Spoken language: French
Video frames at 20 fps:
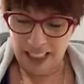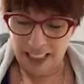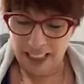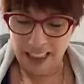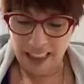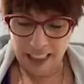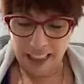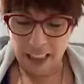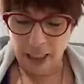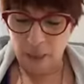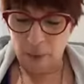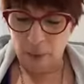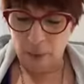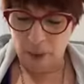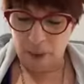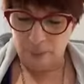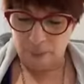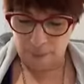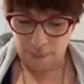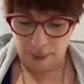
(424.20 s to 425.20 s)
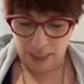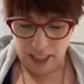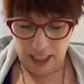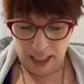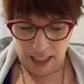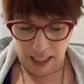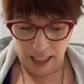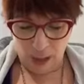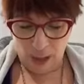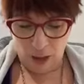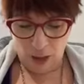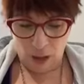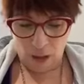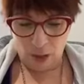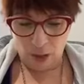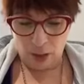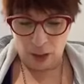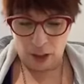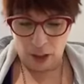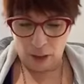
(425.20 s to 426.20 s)
ouais, ouais.
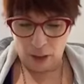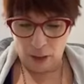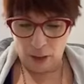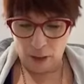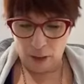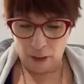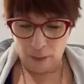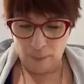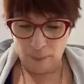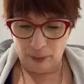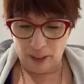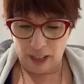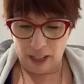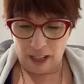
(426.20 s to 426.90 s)
Donc, euh,